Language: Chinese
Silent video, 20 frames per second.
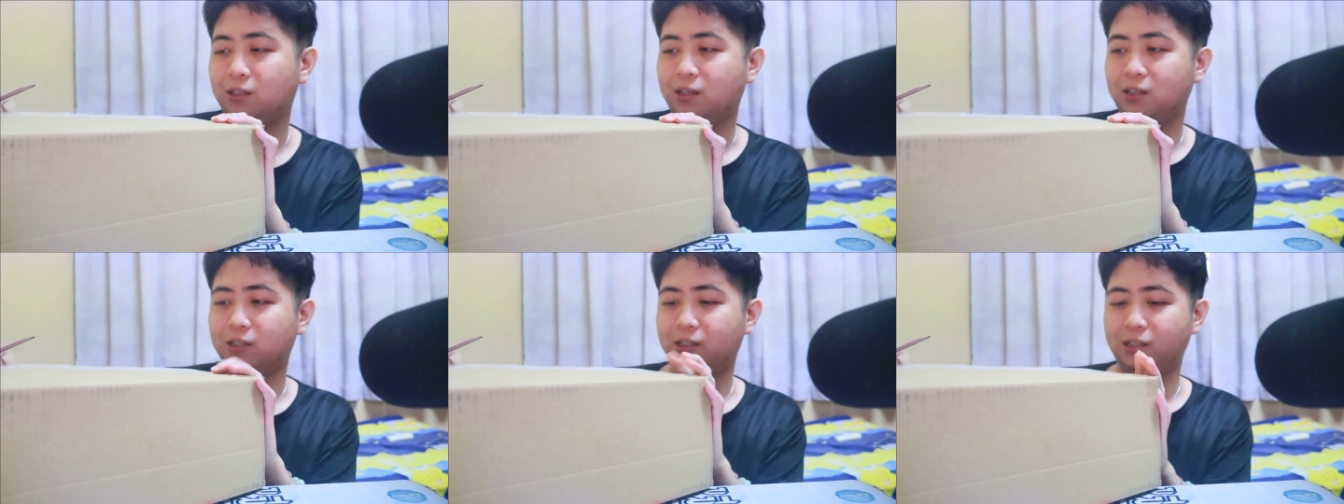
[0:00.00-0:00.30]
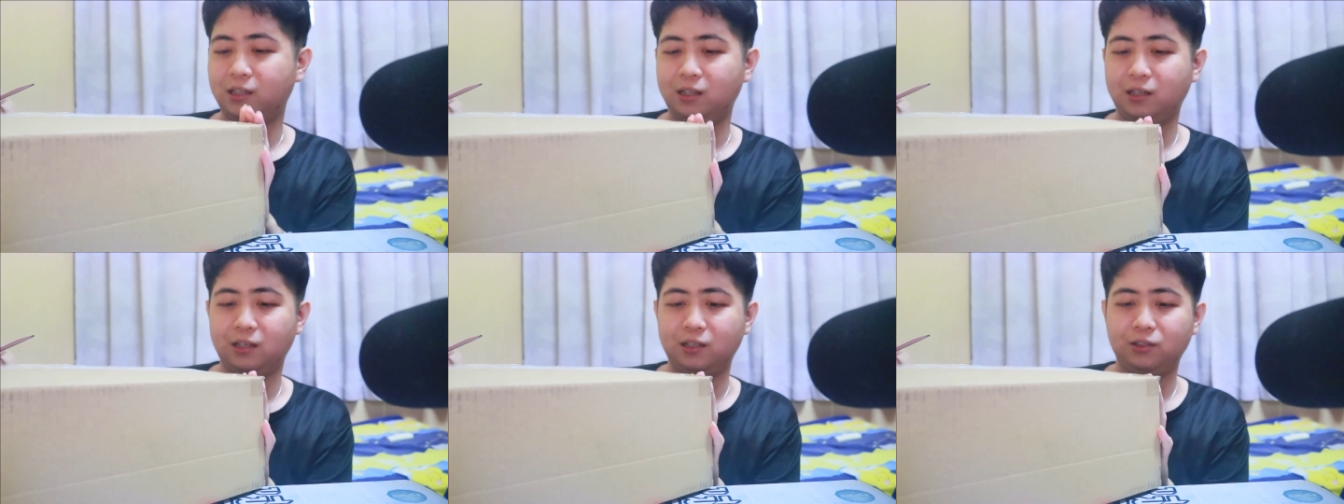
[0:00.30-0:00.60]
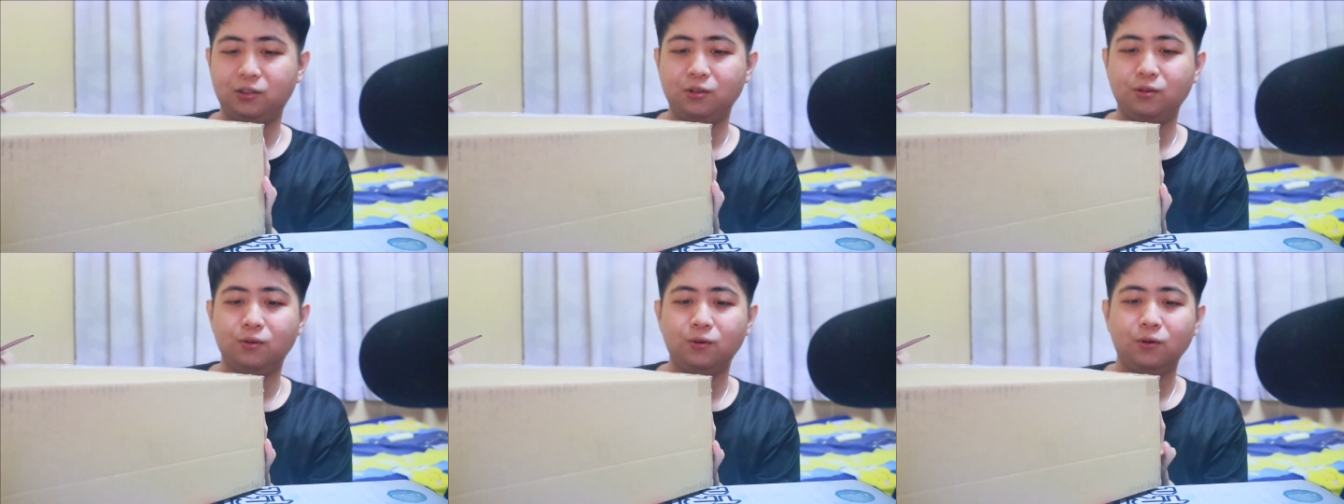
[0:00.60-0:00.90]
可是呢，
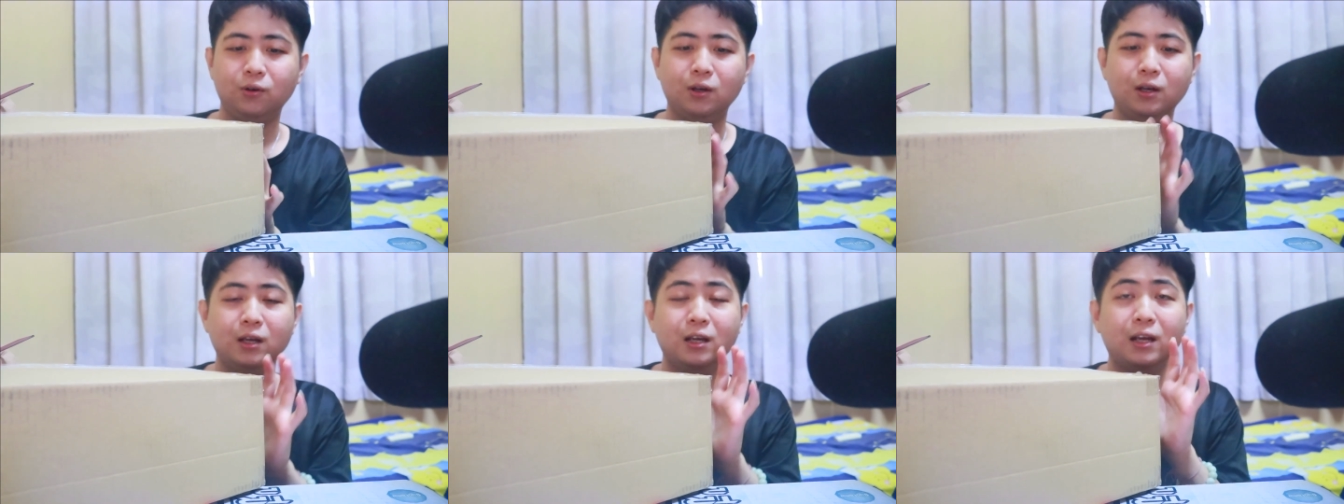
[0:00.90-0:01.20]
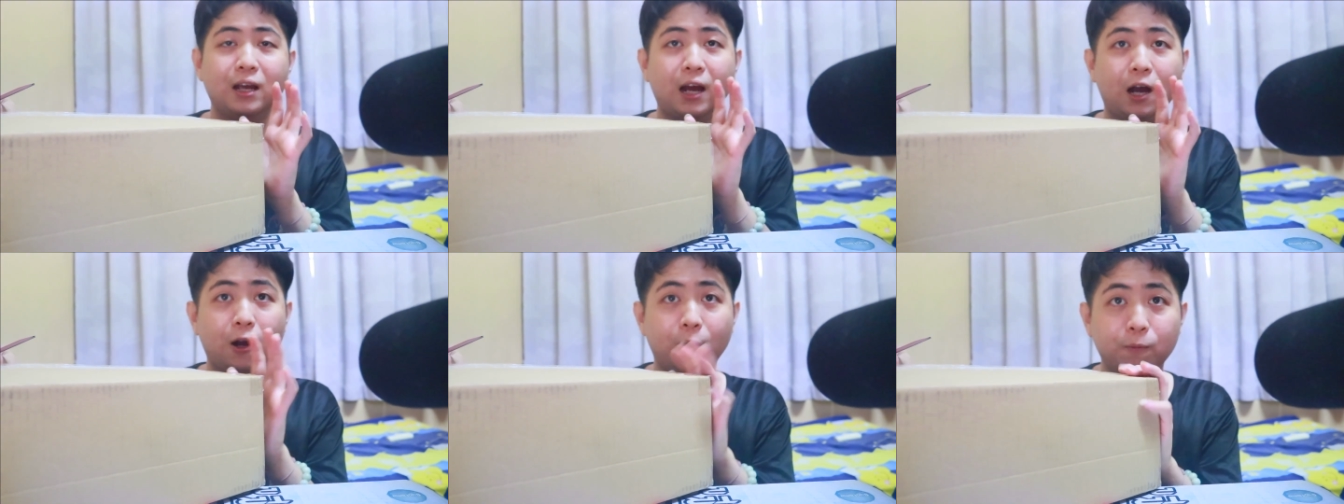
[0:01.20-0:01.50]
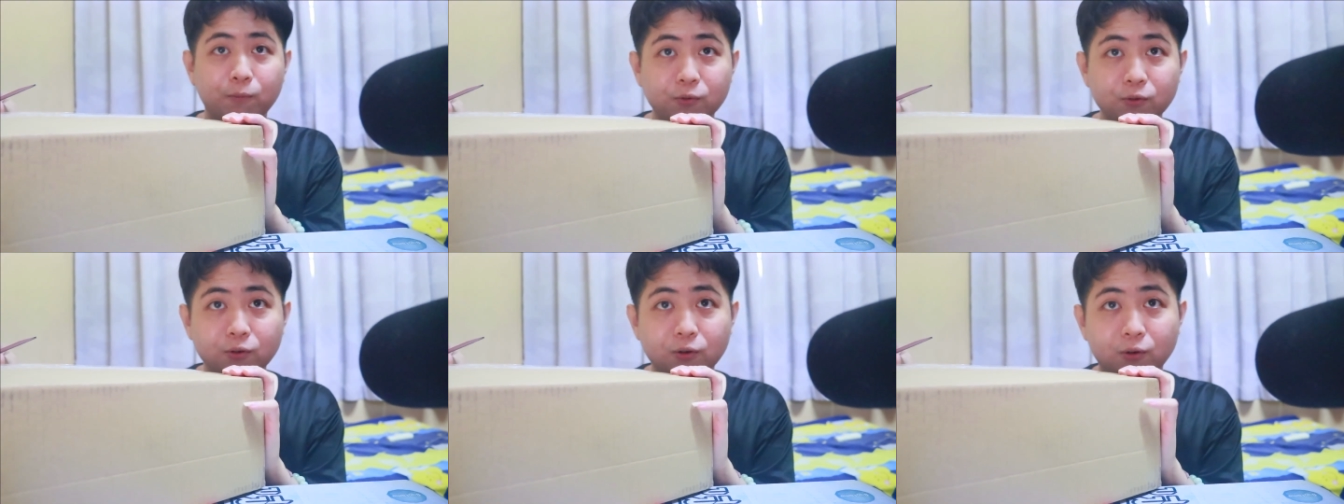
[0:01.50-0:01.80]
就好
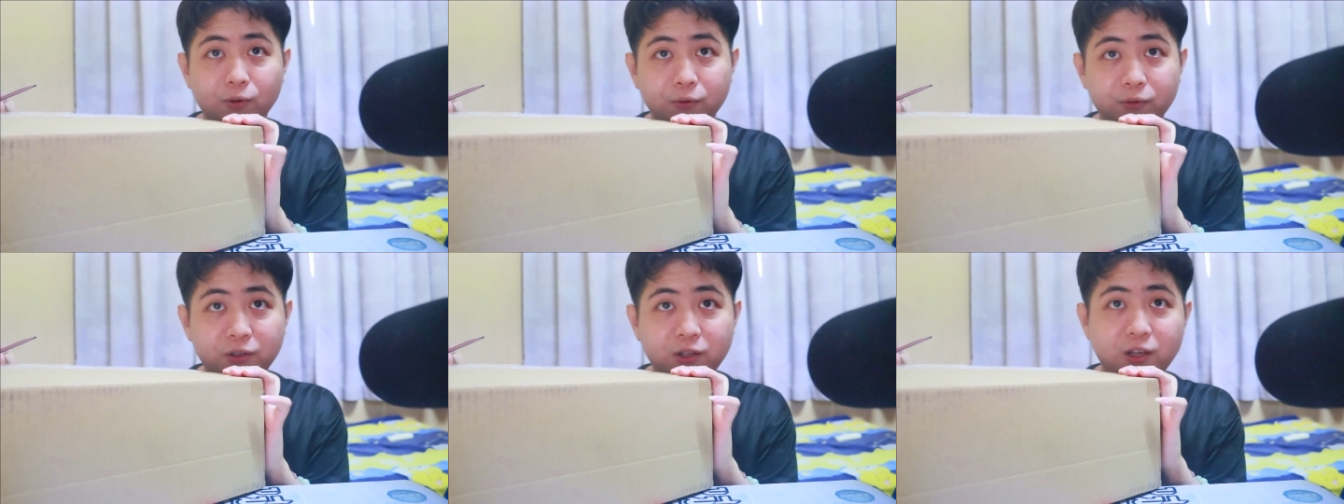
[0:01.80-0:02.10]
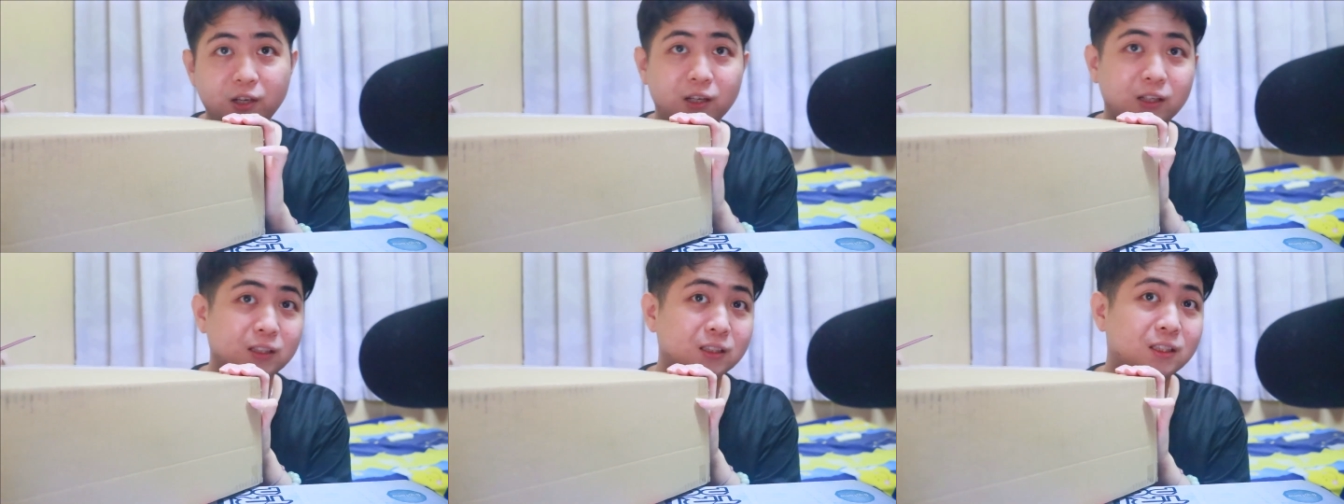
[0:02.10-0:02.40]
不容易